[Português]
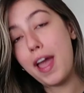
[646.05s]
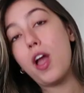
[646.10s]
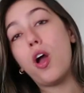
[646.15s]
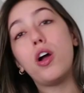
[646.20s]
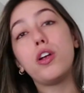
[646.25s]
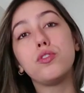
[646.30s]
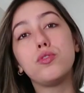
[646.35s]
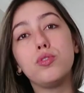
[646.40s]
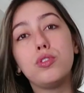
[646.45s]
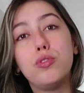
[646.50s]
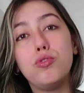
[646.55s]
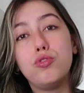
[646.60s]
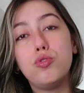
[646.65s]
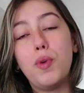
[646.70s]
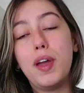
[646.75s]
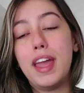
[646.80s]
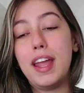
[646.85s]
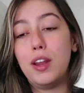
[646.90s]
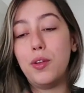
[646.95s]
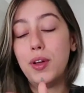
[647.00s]
maiores do que o
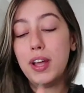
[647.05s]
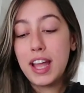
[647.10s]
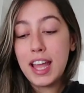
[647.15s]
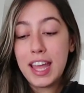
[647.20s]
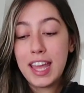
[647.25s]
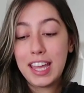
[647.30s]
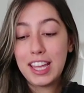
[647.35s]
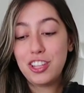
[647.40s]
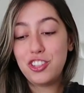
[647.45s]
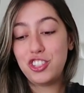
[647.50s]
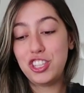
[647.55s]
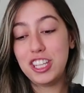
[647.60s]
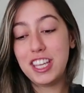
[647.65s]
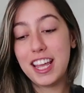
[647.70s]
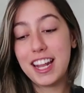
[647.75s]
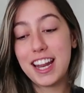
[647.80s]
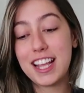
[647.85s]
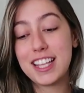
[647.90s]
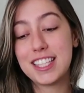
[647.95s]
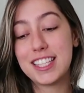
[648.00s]
joelho. E
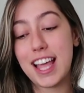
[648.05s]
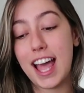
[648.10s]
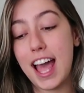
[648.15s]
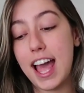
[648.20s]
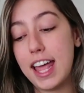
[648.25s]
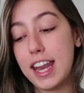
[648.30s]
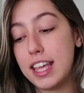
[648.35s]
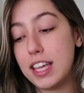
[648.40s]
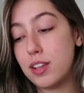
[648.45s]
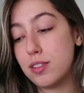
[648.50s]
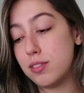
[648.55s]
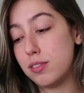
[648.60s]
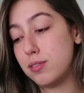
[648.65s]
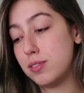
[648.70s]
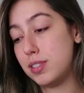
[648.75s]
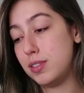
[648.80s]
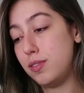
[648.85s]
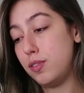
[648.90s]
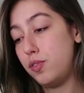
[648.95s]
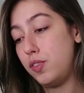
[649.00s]
tinha na Zara,
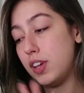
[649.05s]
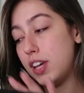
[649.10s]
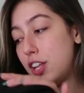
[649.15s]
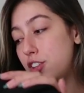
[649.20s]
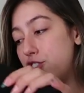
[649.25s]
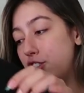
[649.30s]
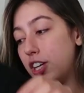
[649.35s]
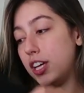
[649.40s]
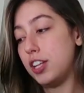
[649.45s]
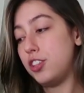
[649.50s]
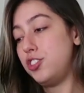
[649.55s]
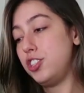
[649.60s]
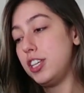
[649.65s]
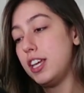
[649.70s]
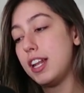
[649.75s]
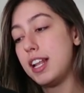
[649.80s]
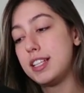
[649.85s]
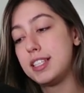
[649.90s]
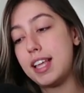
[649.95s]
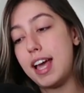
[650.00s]
inclusive fica a dica,
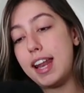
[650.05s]
tinha na